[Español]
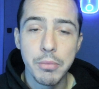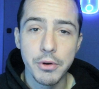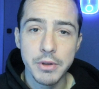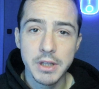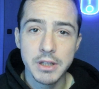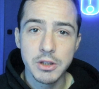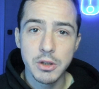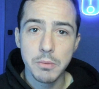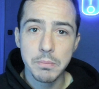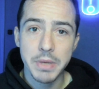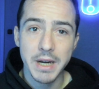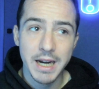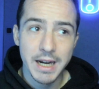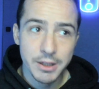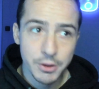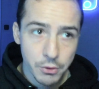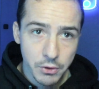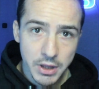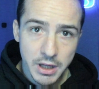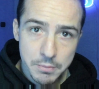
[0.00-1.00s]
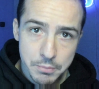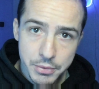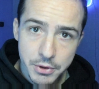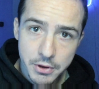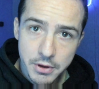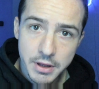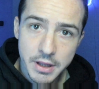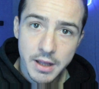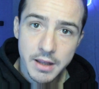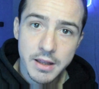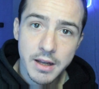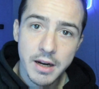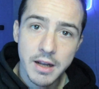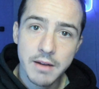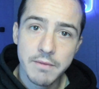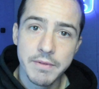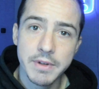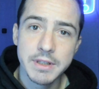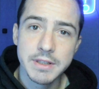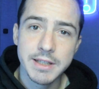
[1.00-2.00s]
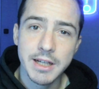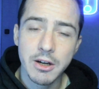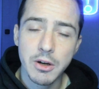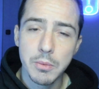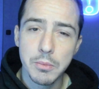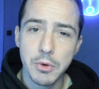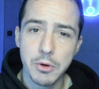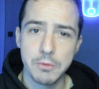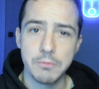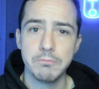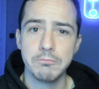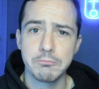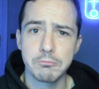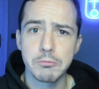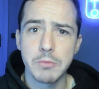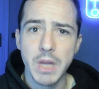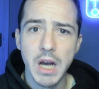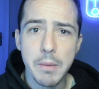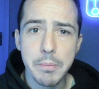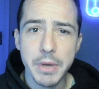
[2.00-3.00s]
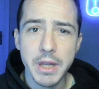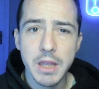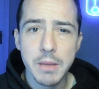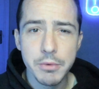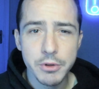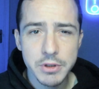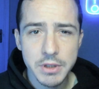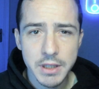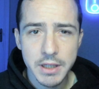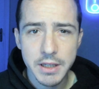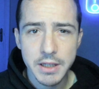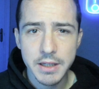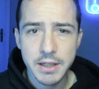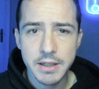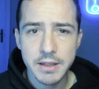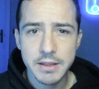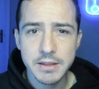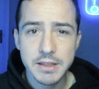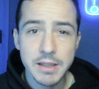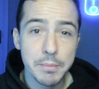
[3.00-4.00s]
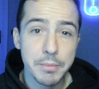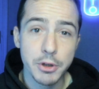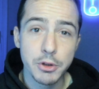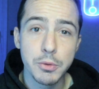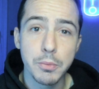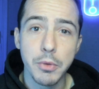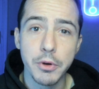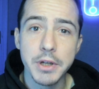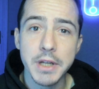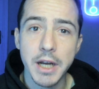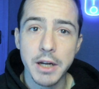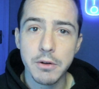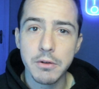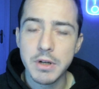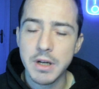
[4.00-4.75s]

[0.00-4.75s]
dentro para no dar prioridad a la defensa como al principio se, se presuponía, ¿no?